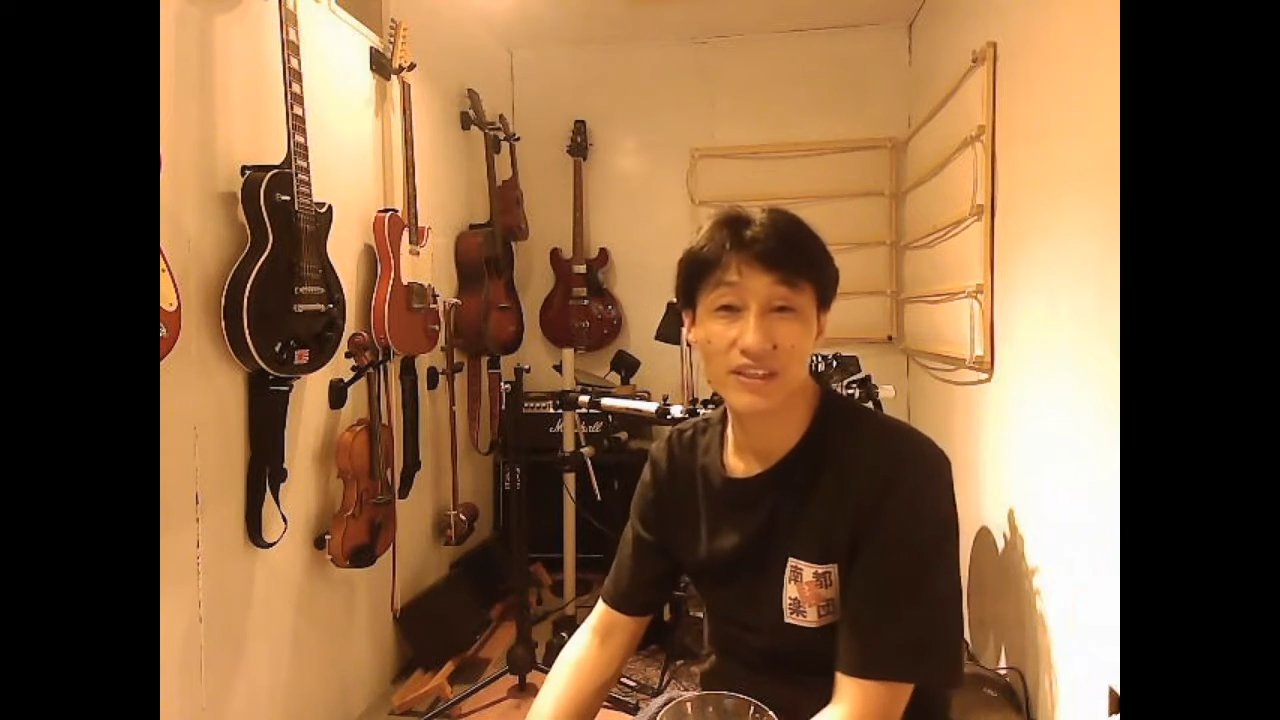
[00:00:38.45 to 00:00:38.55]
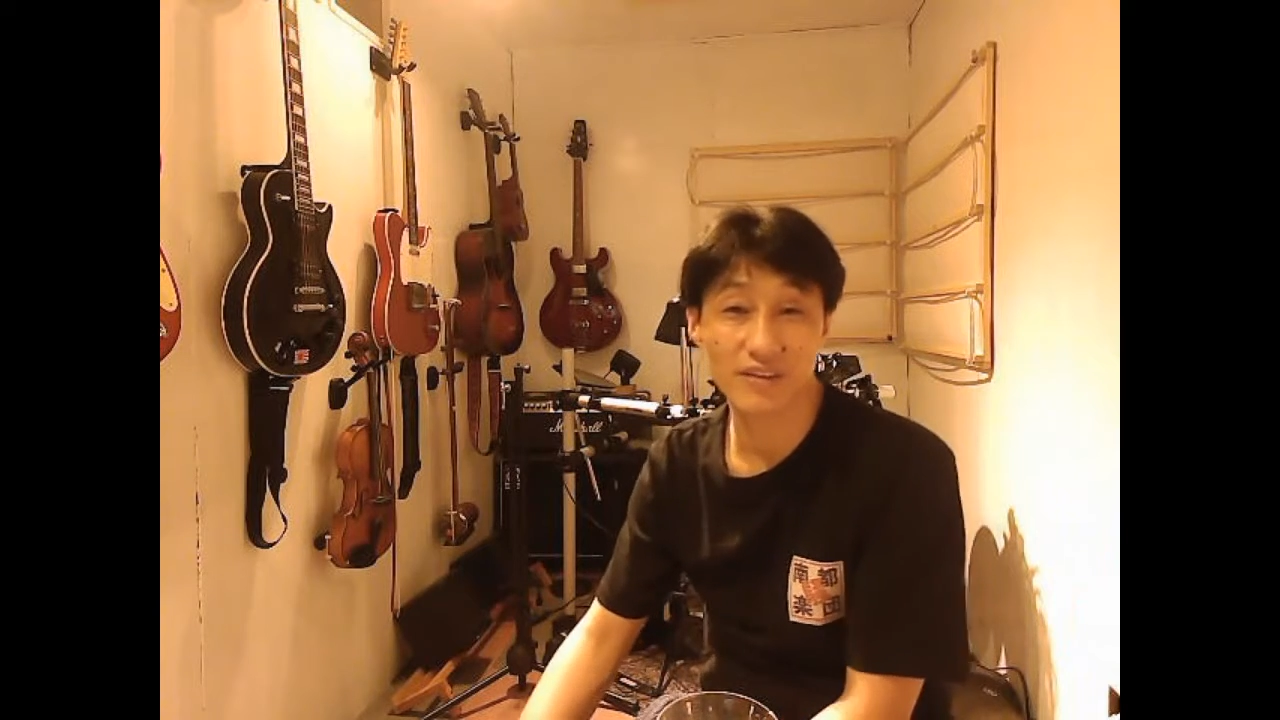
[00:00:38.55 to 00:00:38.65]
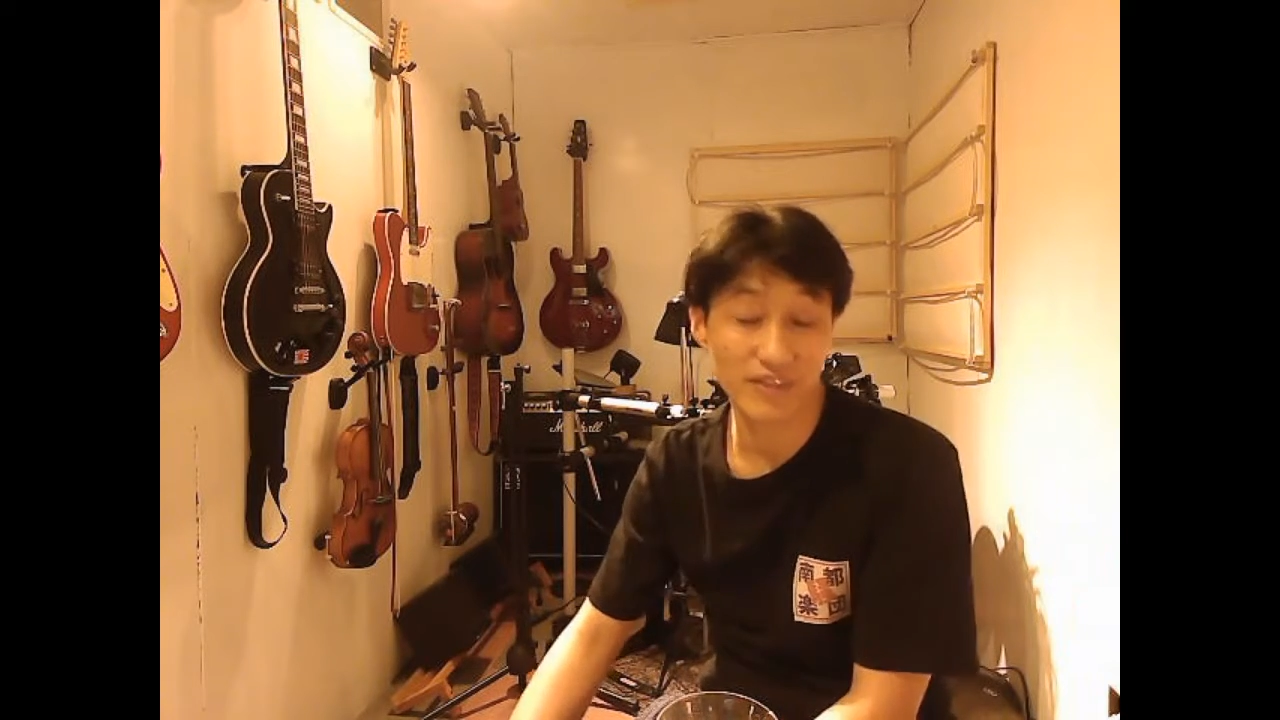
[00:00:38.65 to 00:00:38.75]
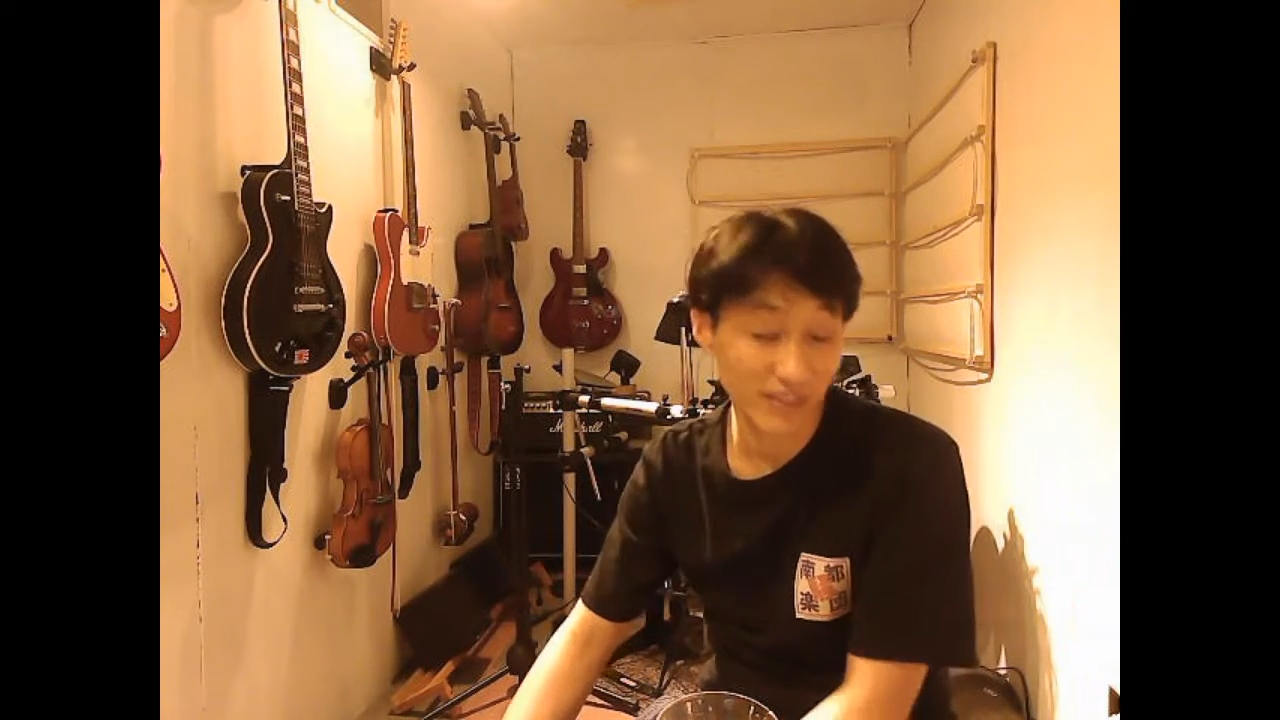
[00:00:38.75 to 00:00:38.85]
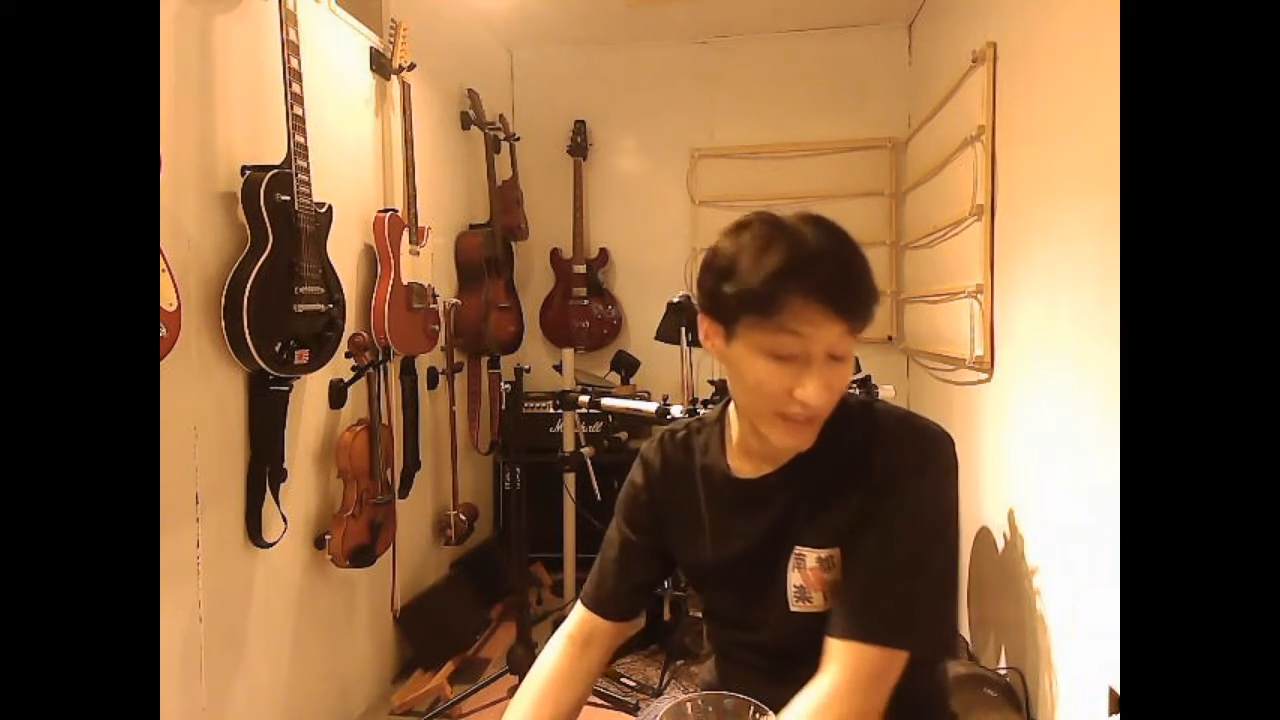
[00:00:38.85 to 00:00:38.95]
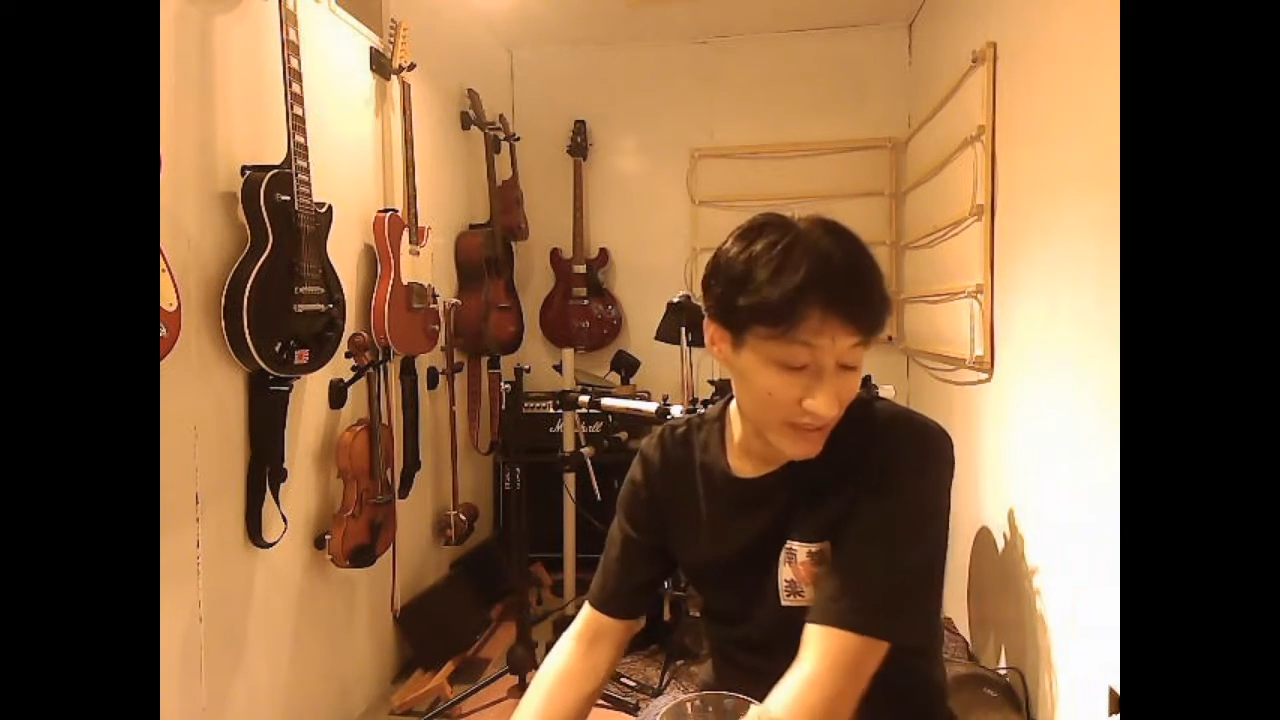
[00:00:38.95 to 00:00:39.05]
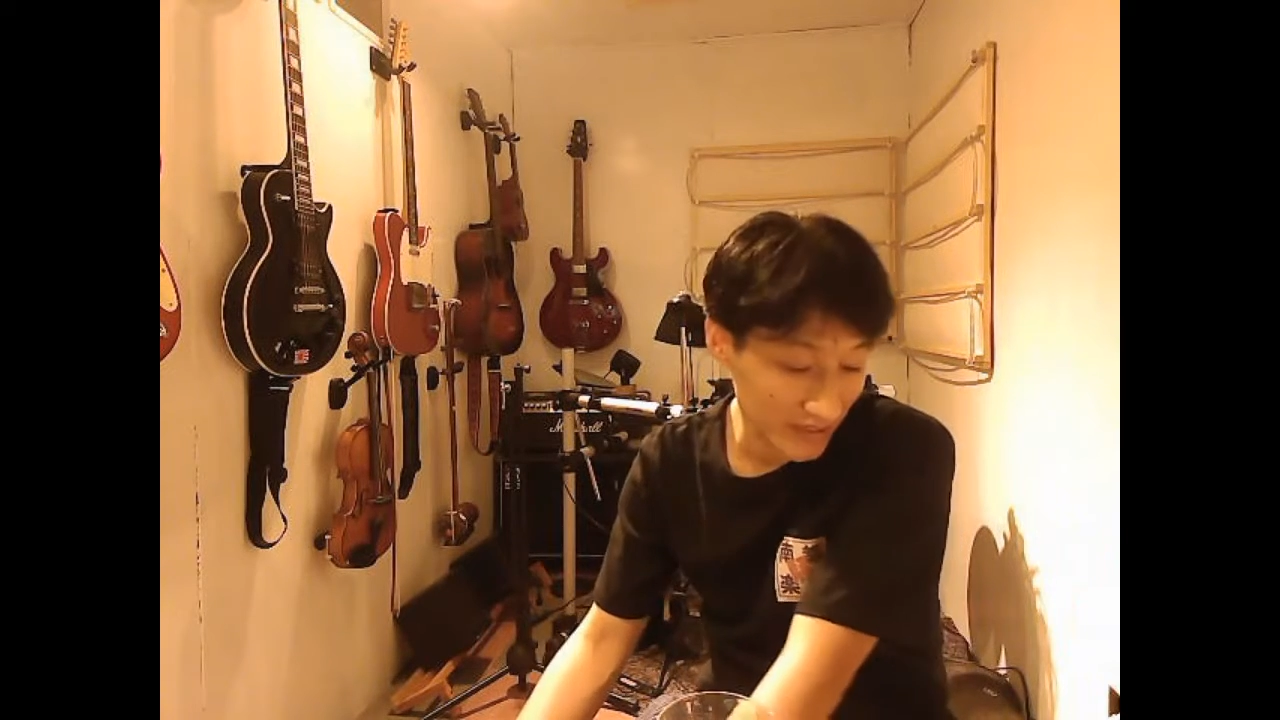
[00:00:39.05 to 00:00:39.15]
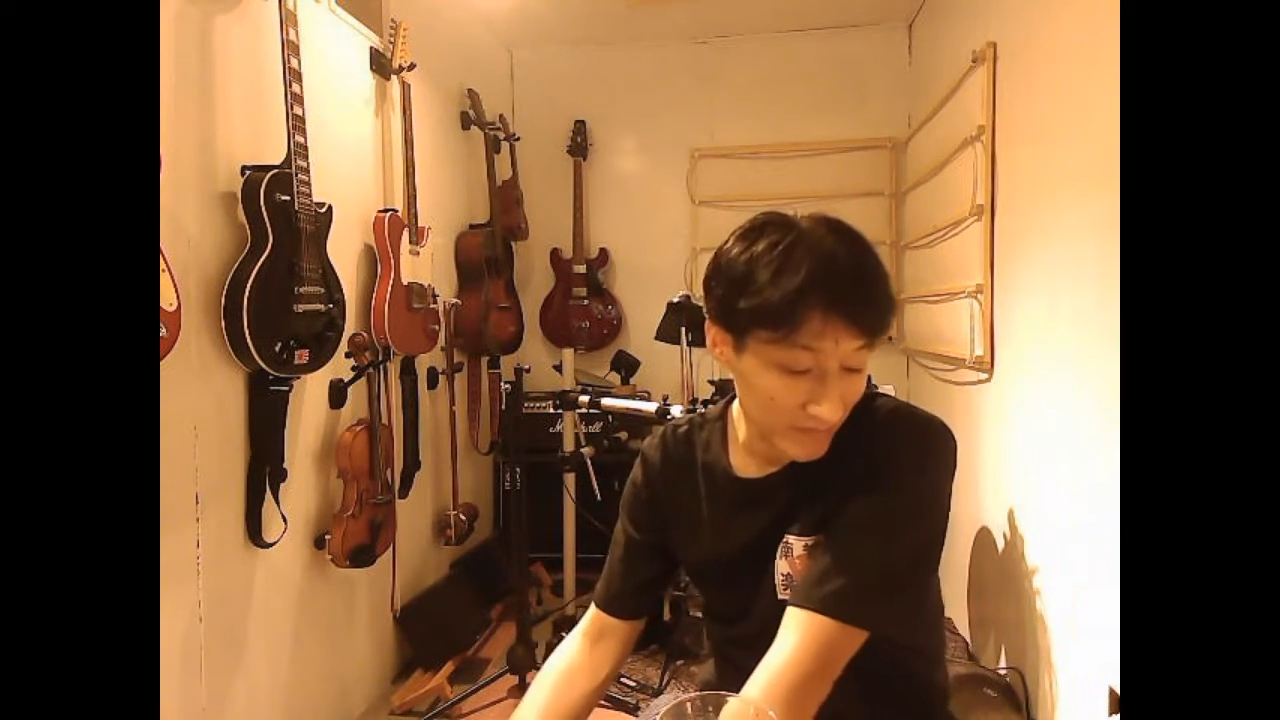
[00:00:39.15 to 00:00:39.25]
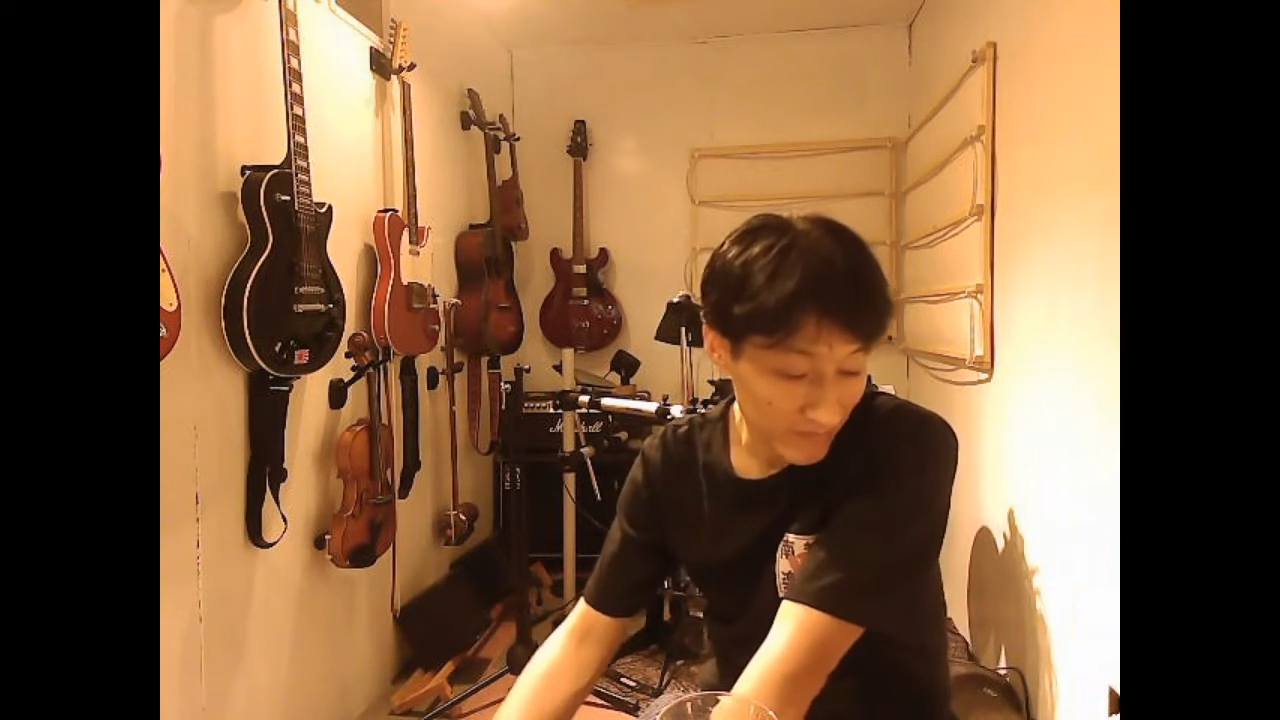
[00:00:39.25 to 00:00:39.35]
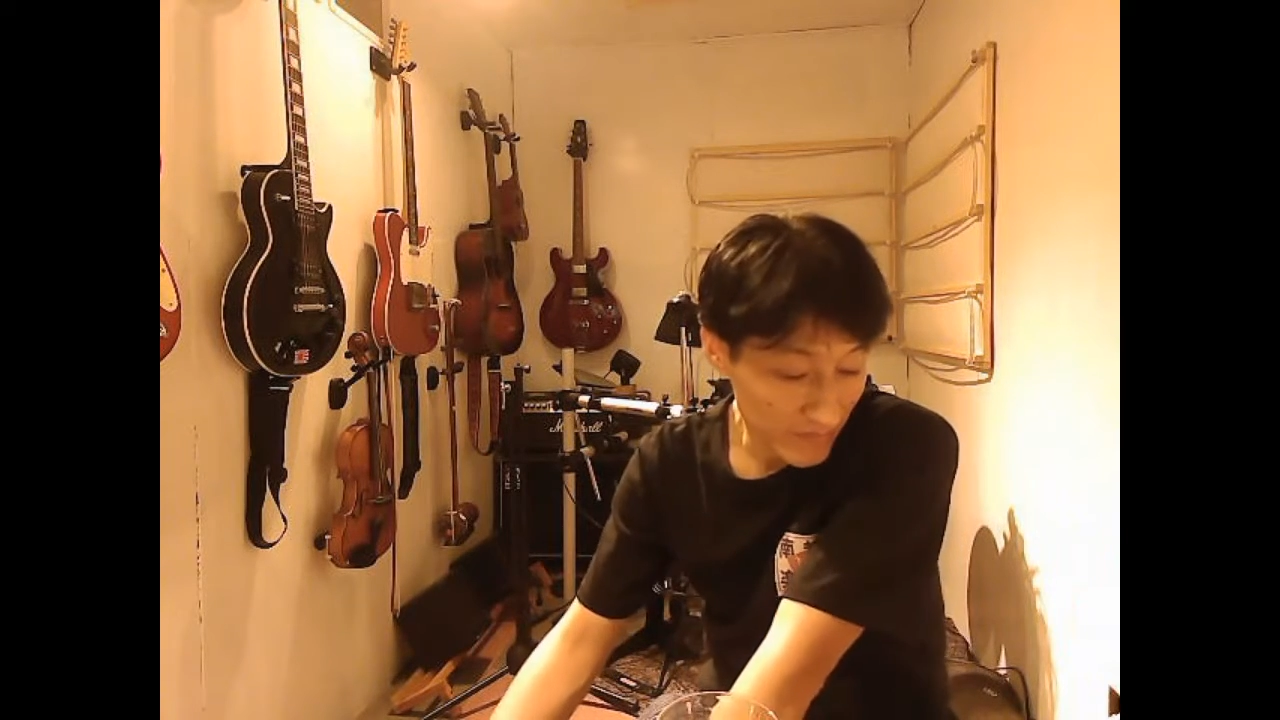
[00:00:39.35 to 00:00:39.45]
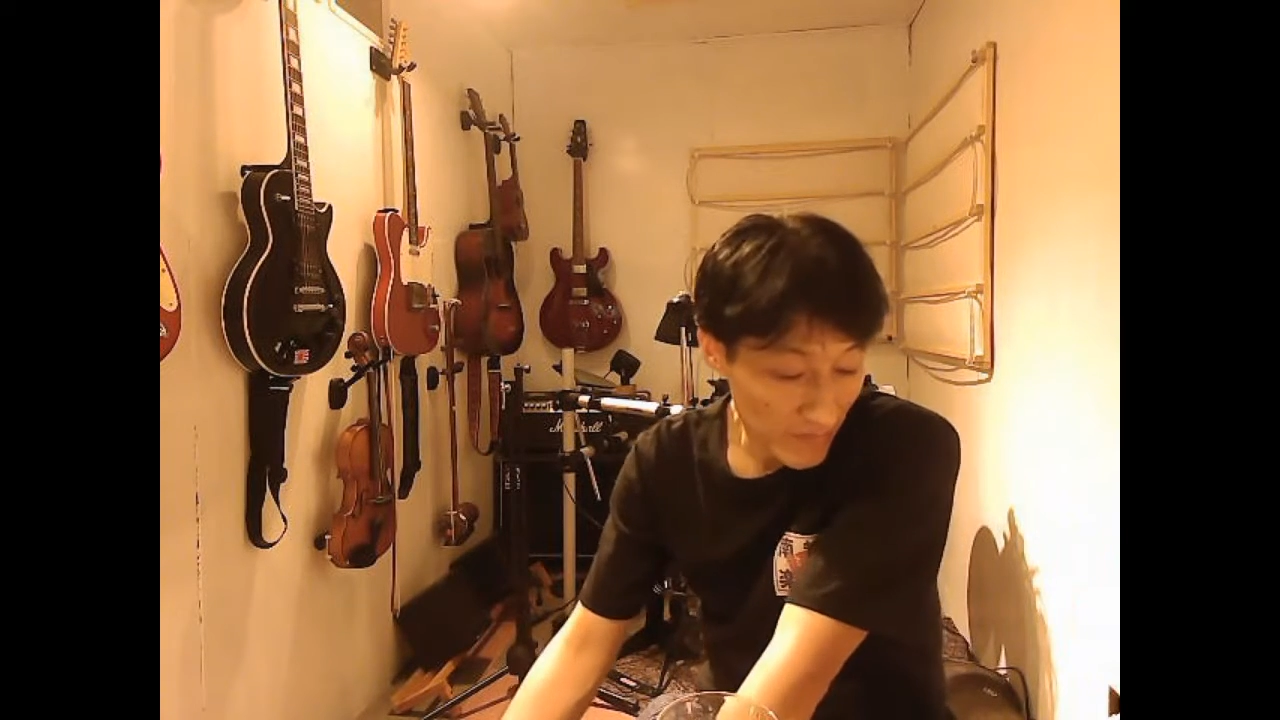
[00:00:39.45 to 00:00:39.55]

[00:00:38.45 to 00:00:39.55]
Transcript: 対バンです。